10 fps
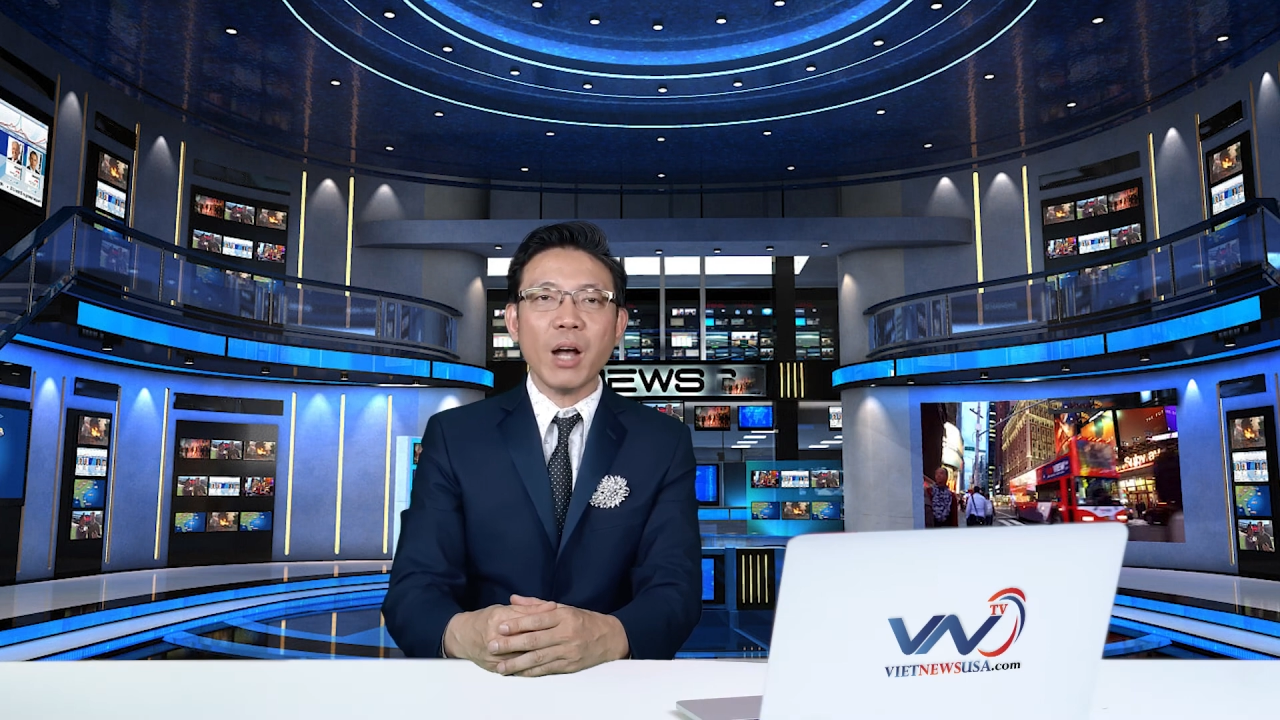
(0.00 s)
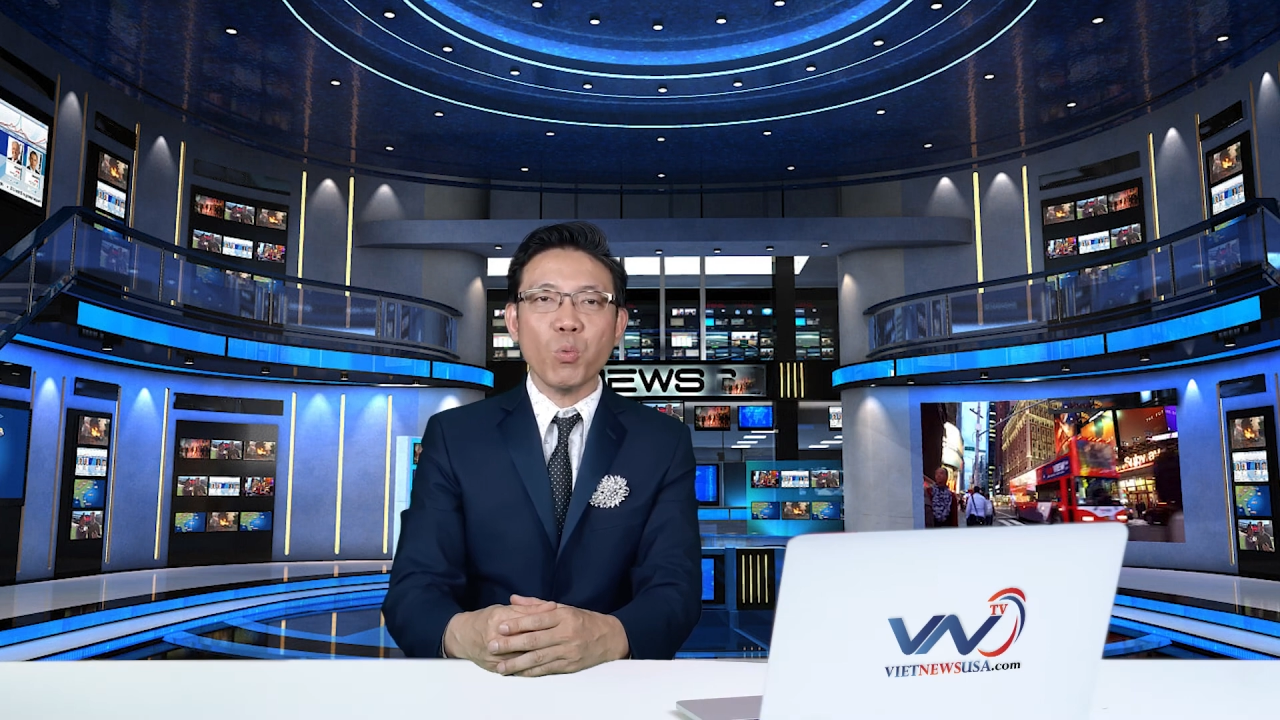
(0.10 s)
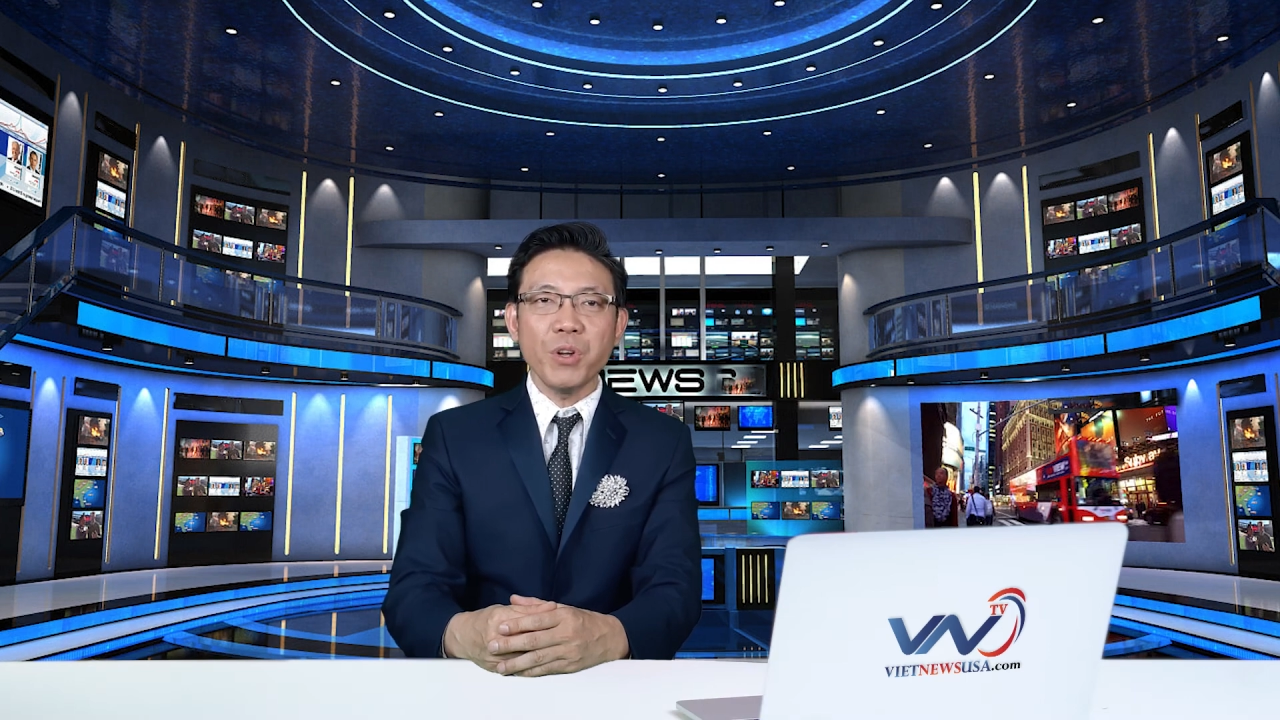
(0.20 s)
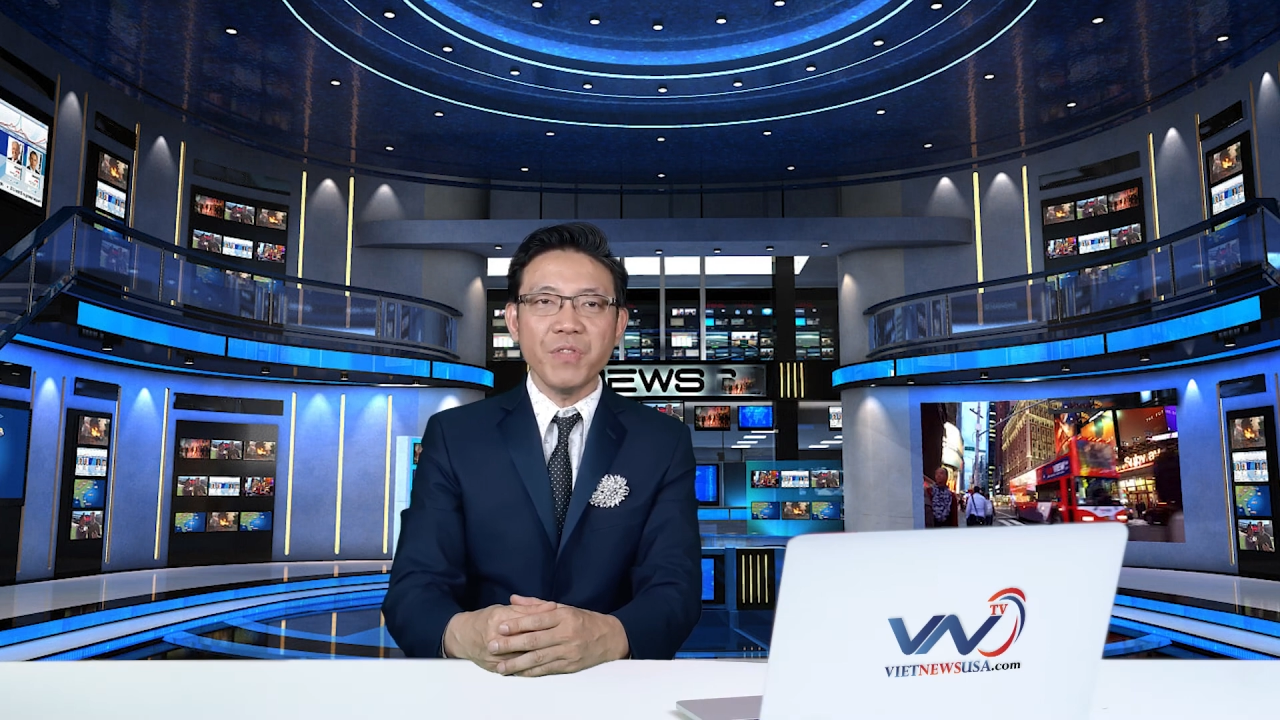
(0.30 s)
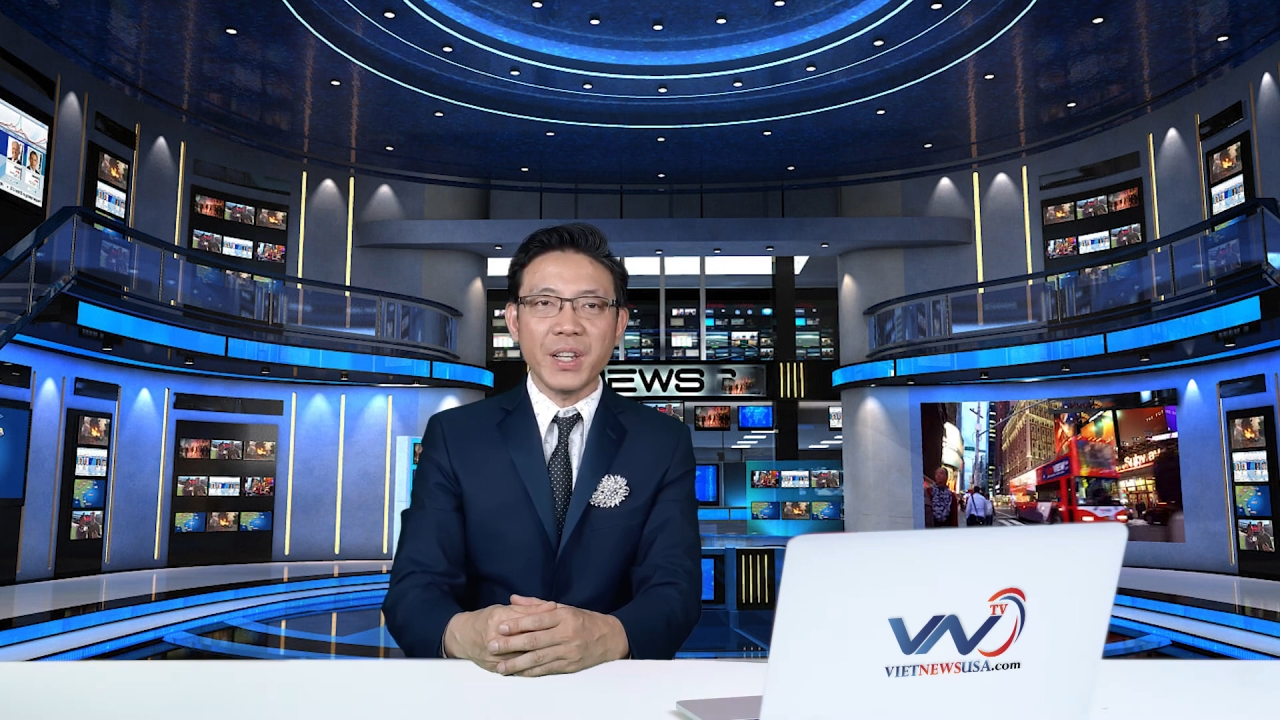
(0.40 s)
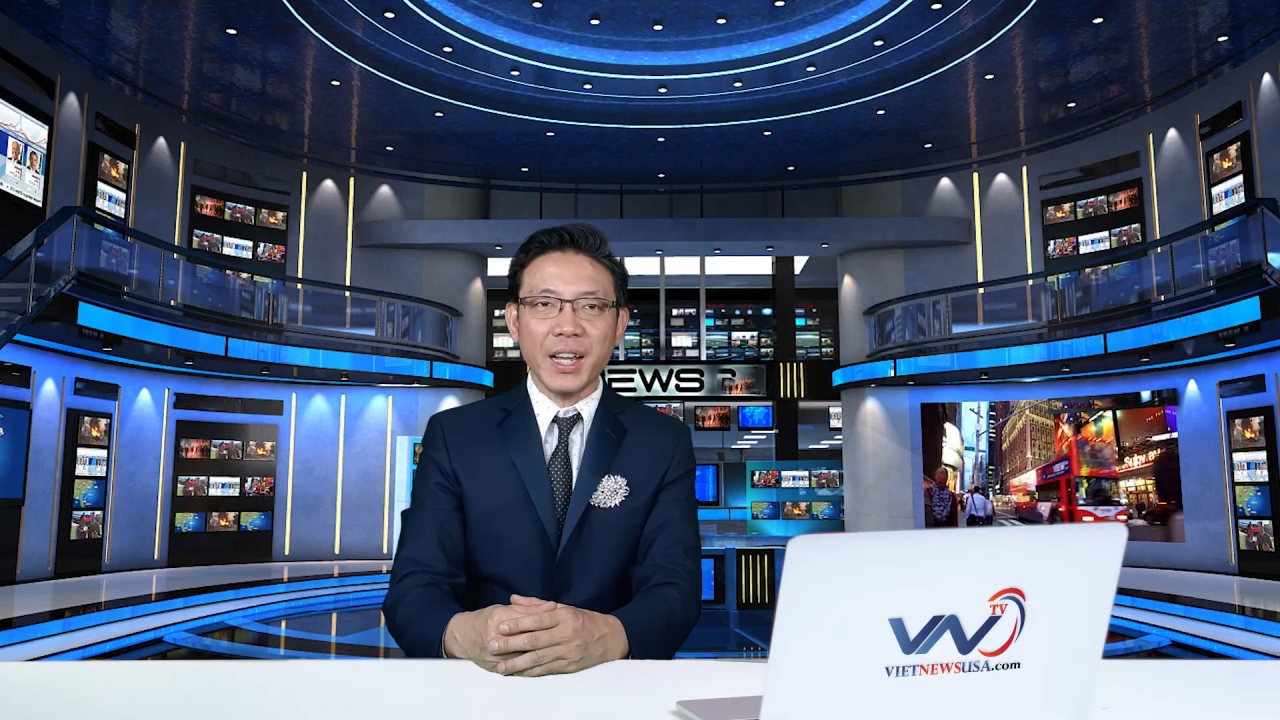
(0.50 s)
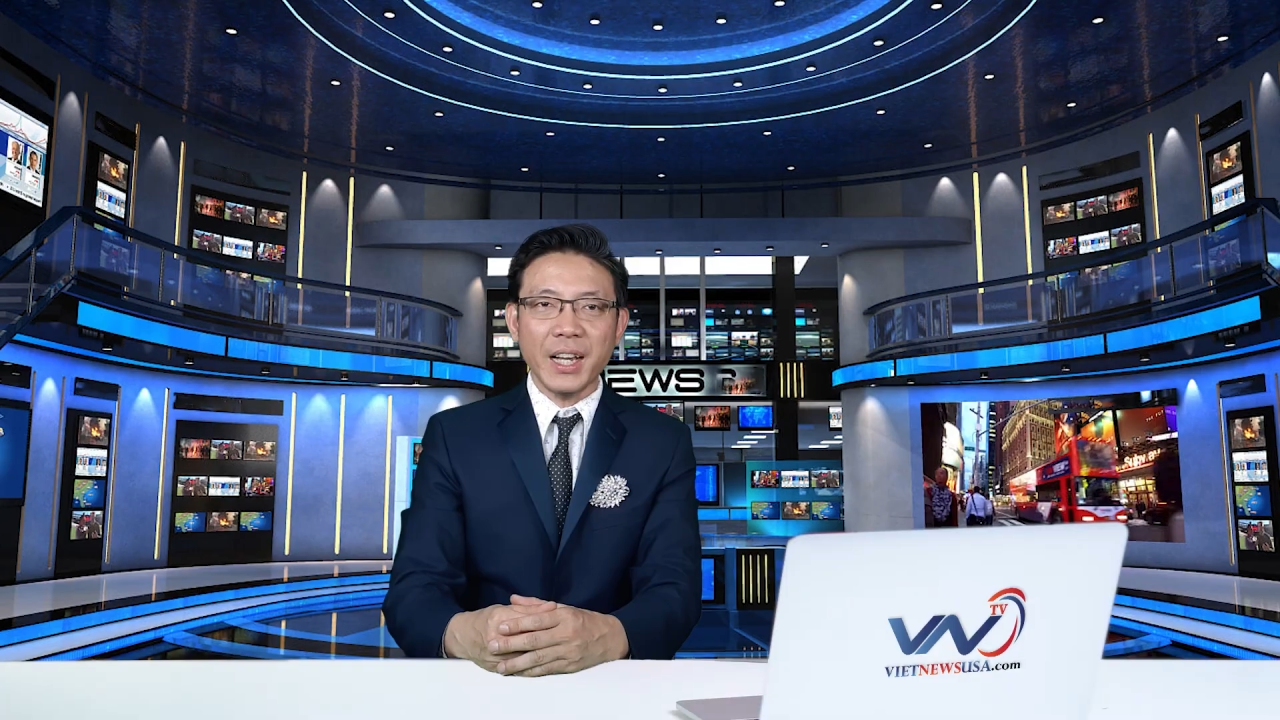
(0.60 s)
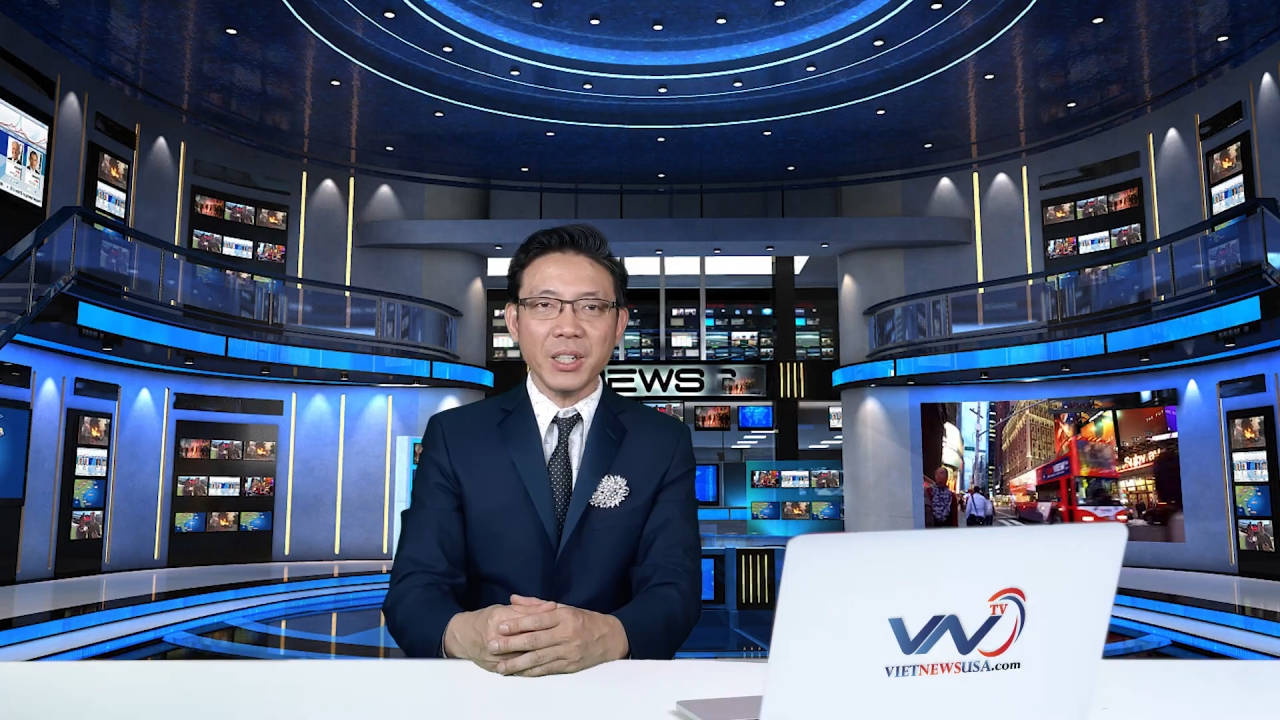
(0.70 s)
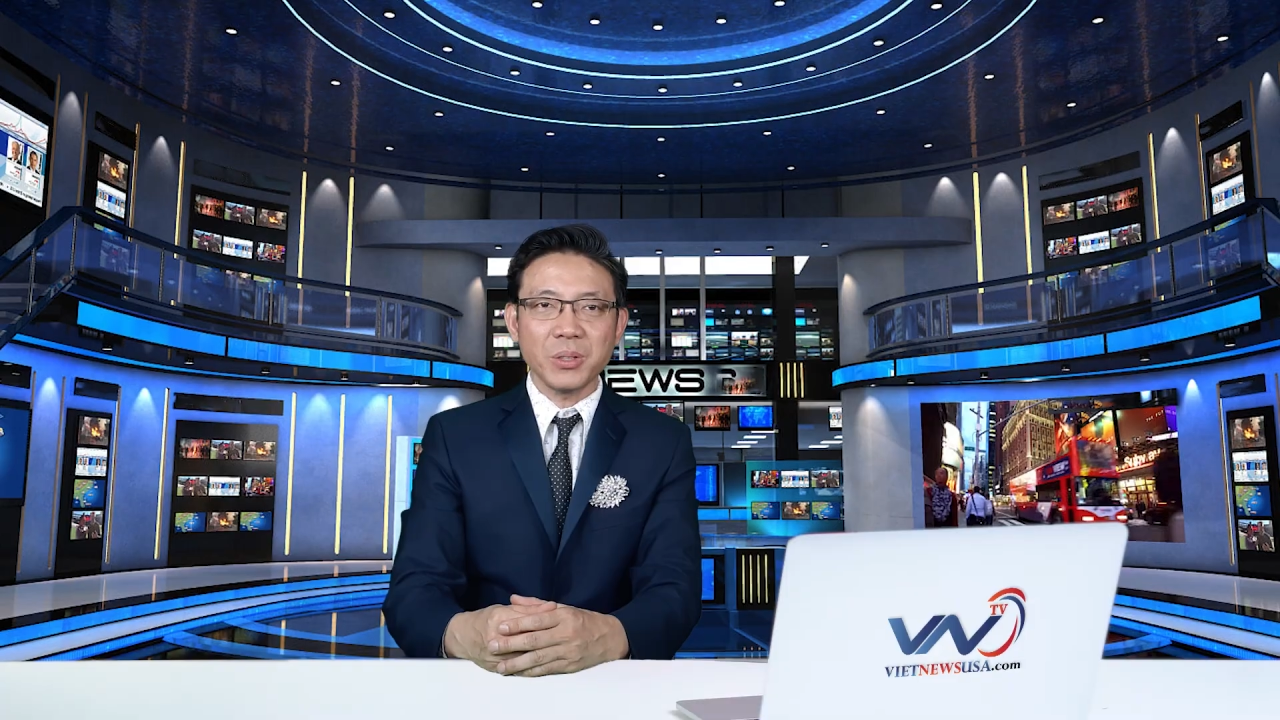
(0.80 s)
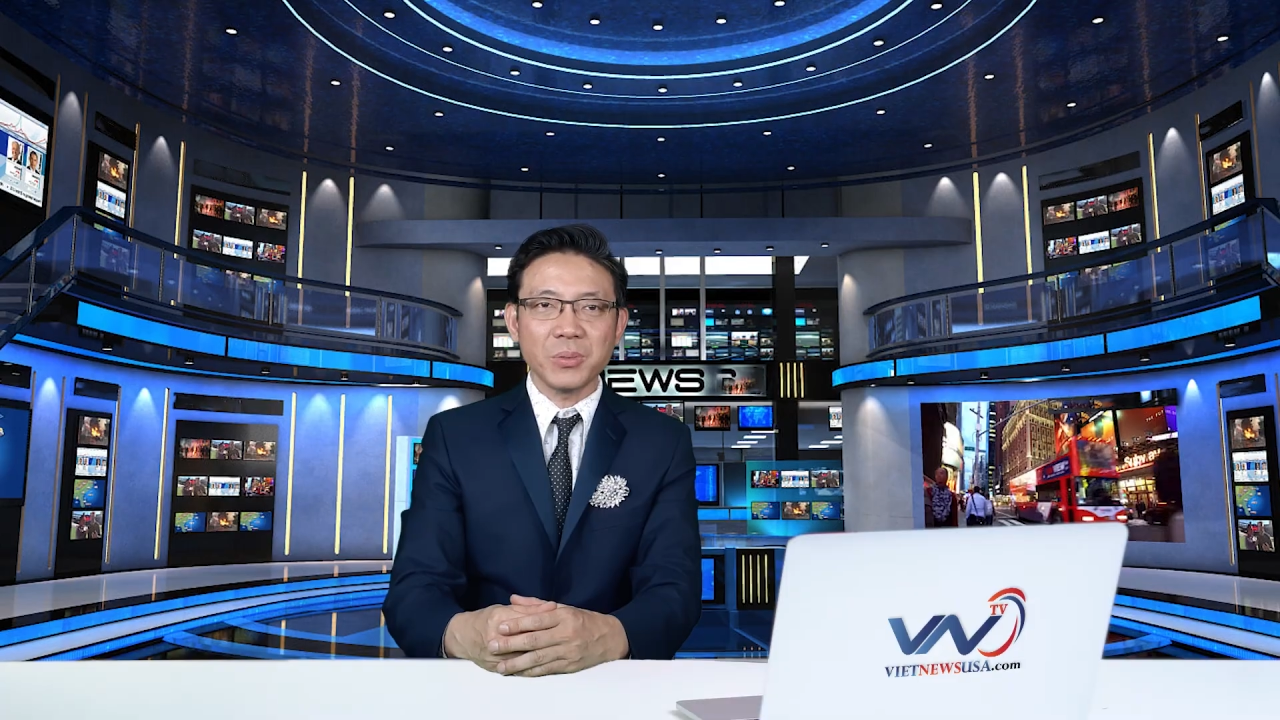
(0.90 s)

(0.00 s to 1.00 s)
quý vị nhé.